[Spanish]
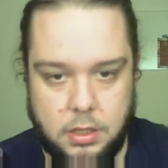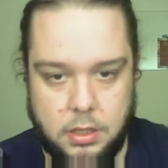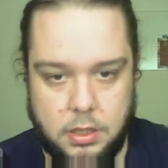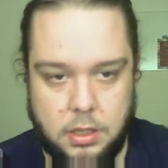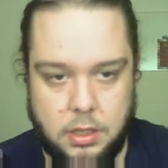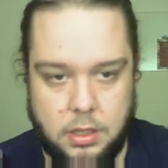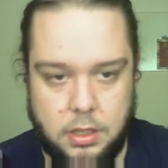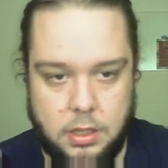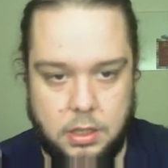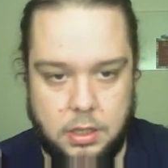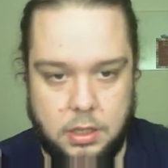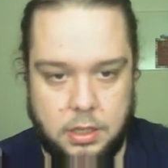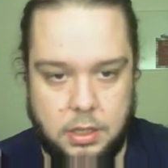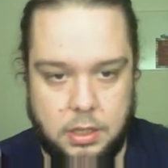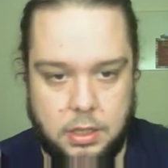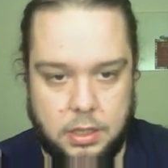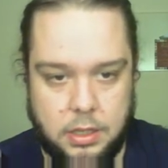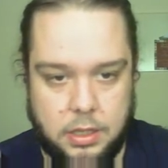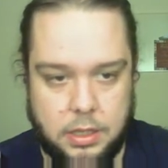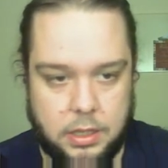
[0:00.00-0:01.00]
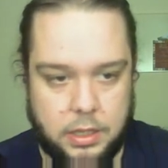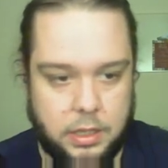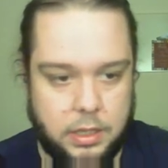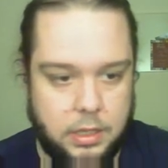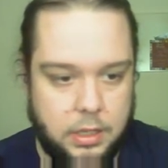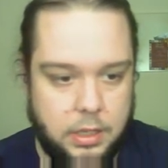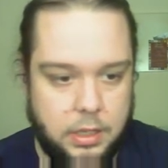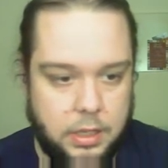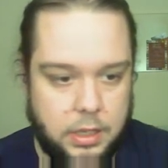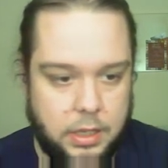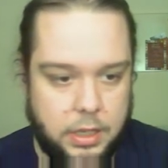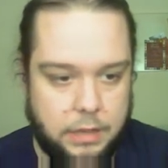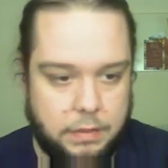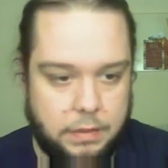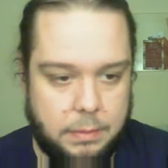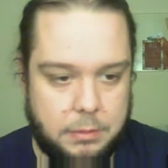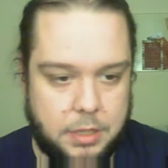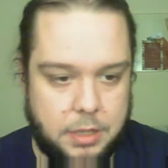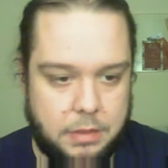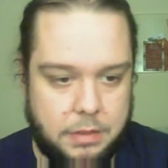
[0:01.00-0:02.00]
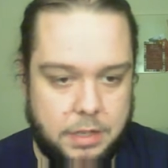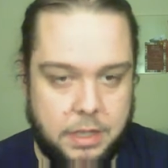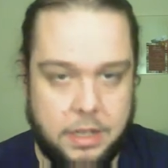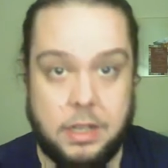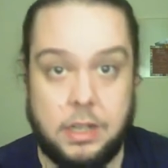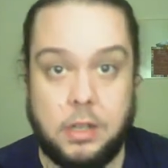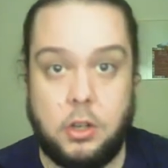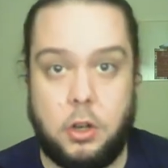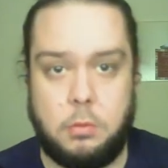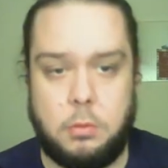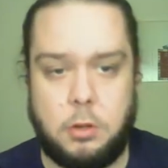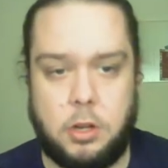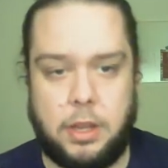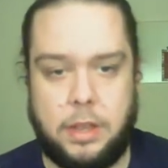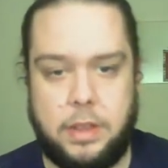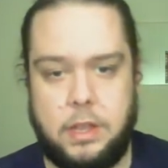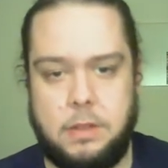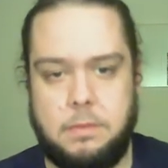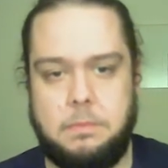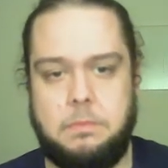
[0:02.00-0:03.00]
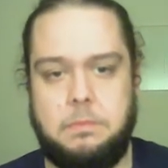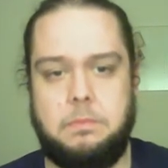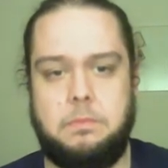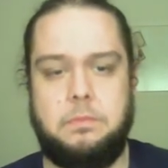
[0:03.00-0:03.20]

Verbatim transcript: Ah, aquí. Y vamos a ver cómo queda.